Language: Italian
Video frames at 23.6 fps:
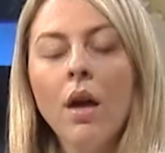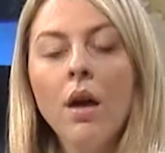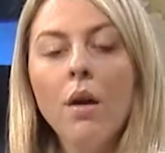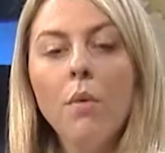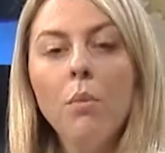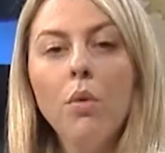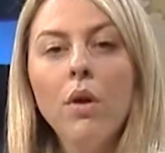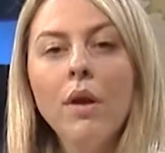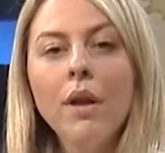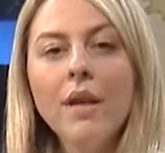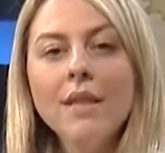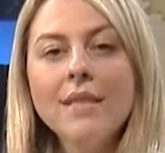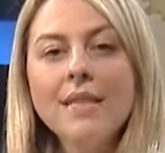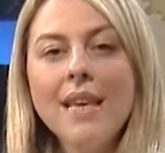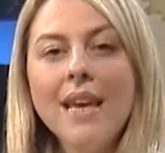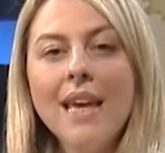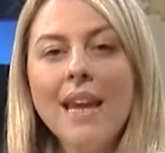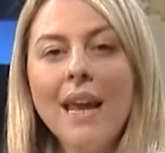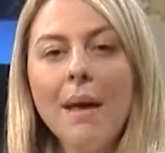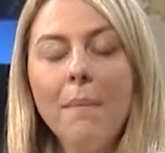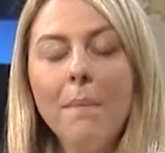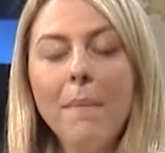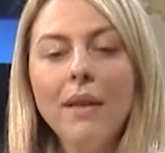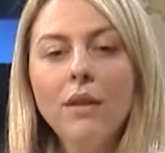
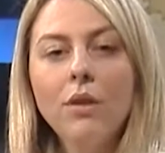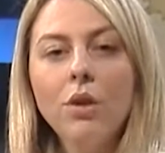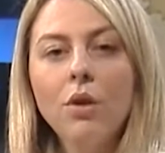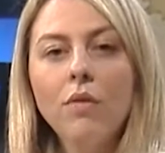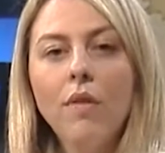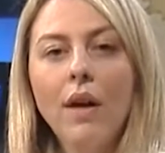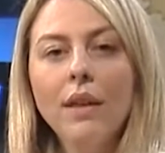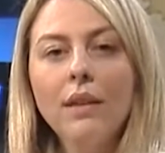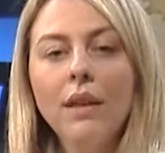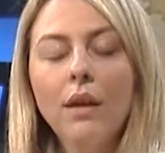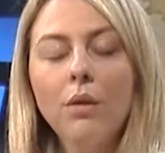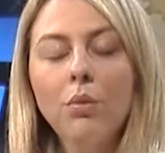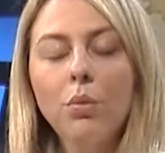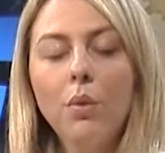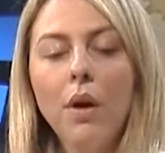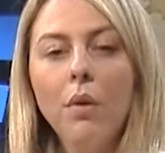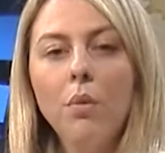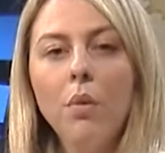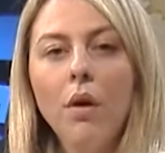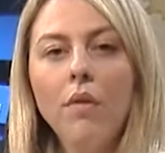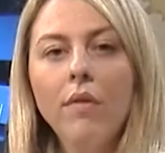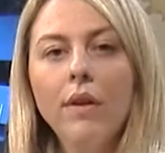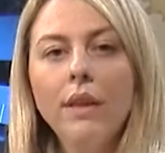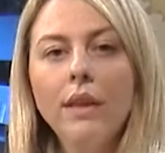Buonasera e bentrovati ad una nuova